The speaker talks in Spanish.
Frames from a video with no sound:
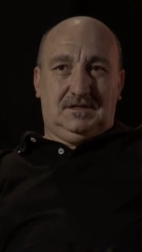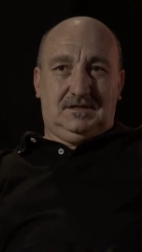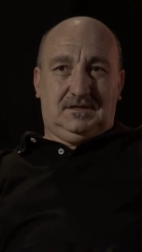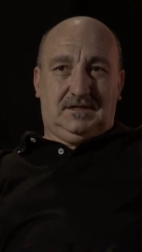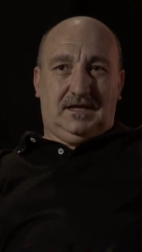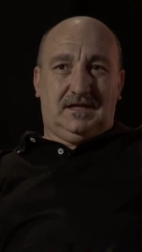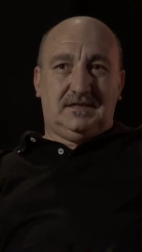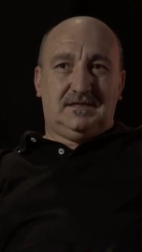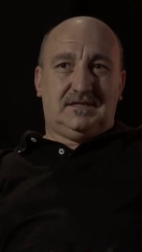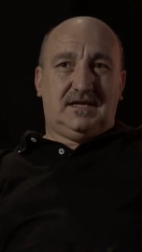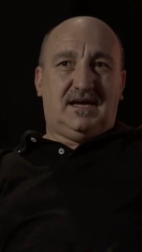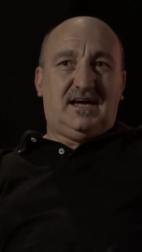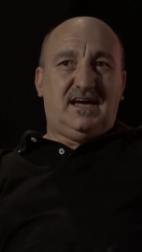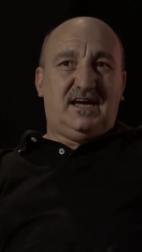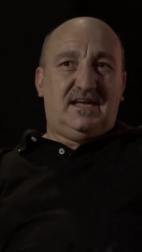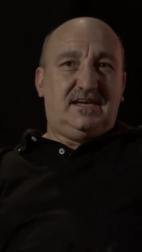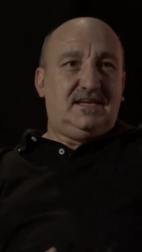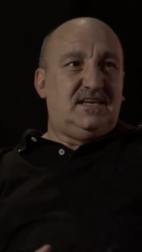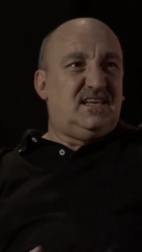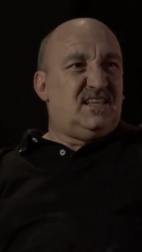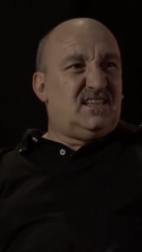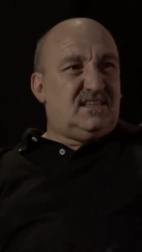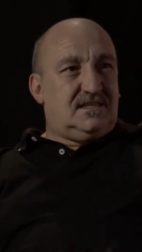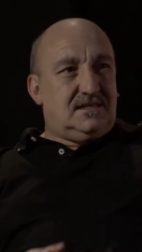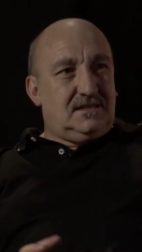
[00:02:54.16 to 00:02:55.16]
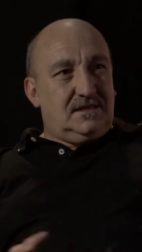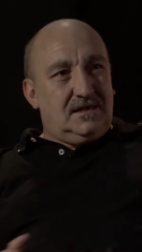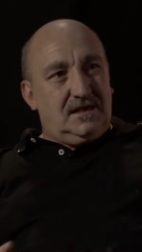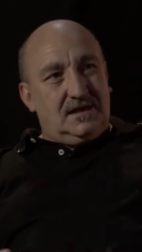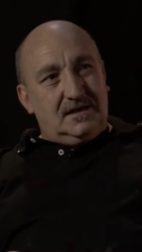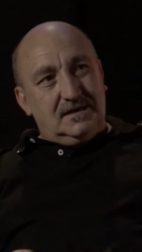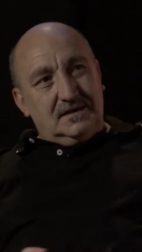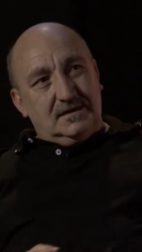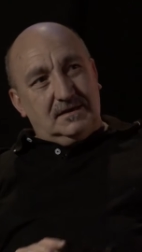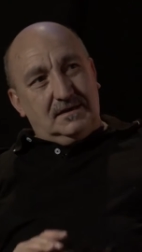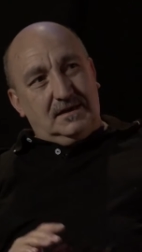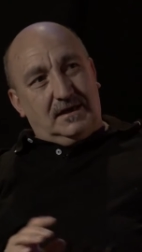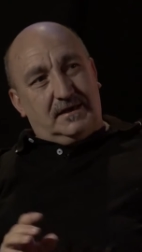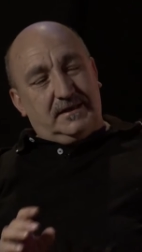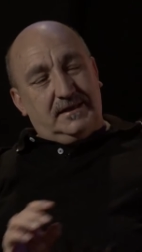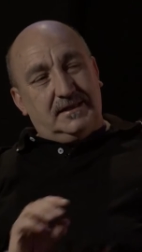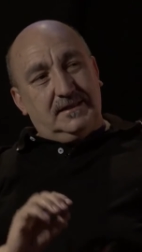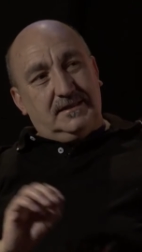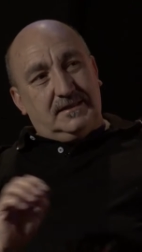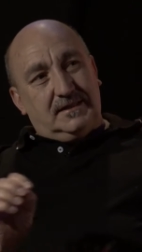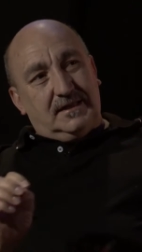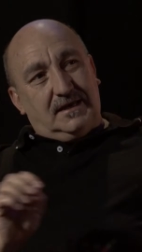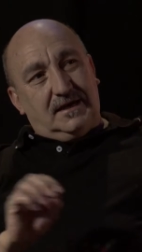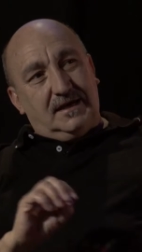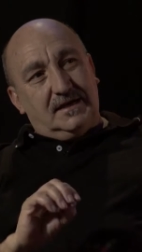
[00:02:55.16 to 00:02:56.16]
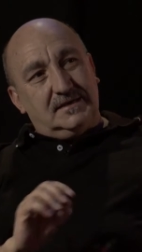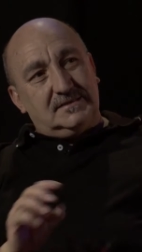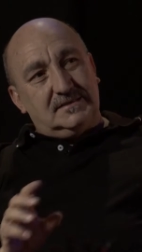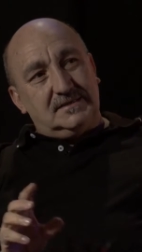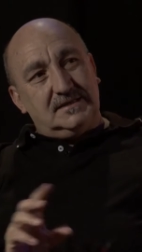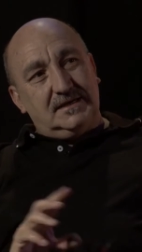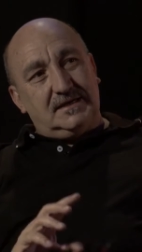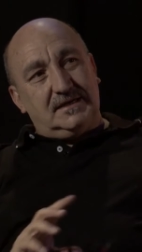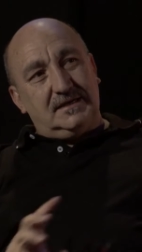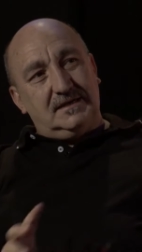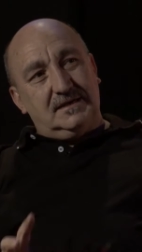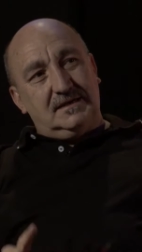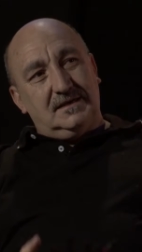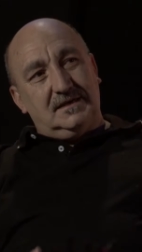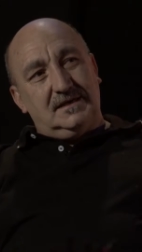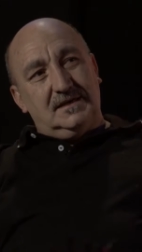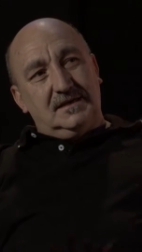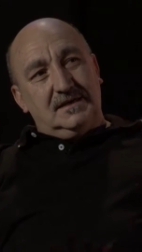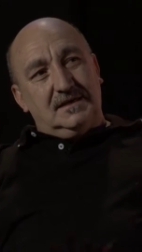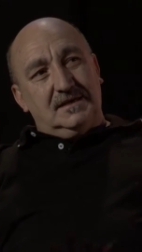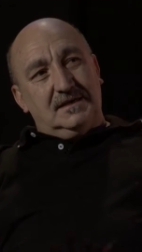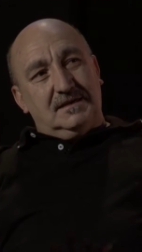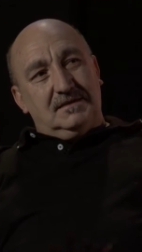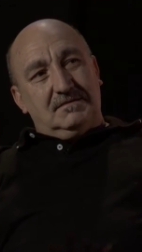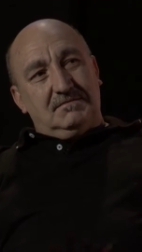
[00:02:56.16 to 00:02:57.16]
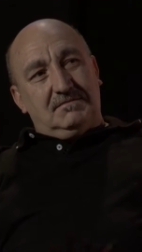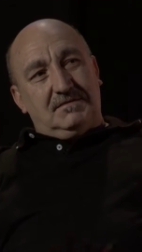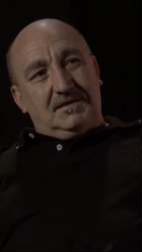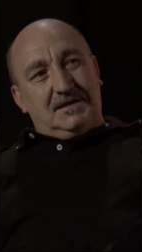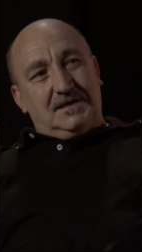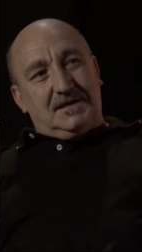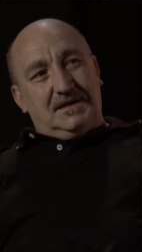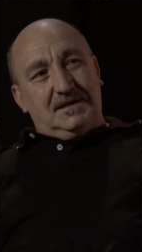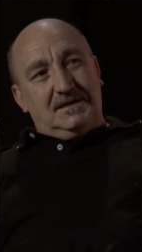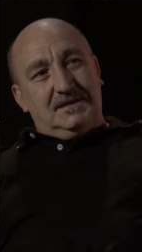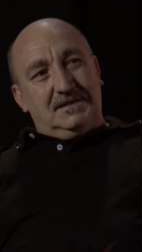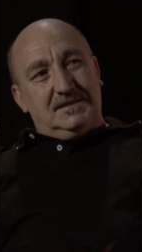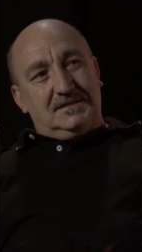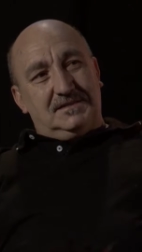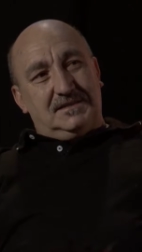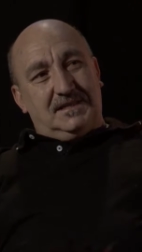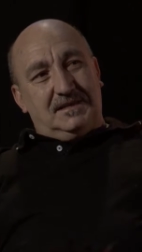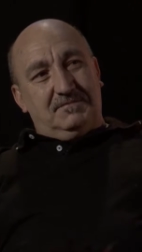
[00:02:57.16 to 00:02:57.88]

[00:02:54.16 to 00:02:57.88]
tantas aristas, aristas así que, que te